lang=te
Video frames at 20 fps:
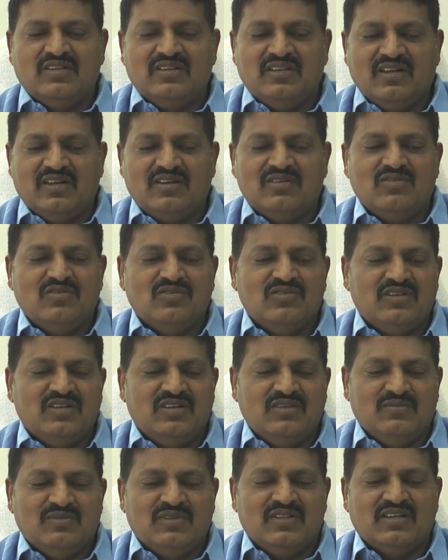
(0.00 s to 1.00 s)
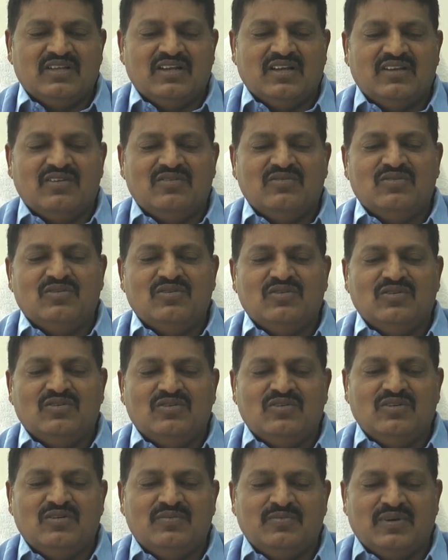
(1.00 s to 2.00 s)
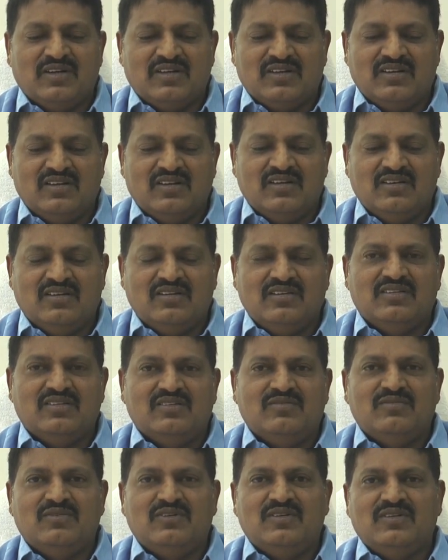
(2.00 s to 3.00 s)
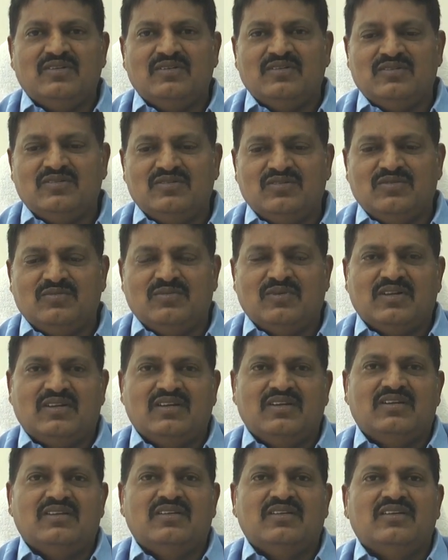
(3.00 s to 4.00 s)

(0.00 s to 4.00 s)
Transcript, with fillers: దాంట్లో ఈ మధ్యకాలంలో ఈ పట్టణాల్లో అయితే మీ చుట్టుపక్కల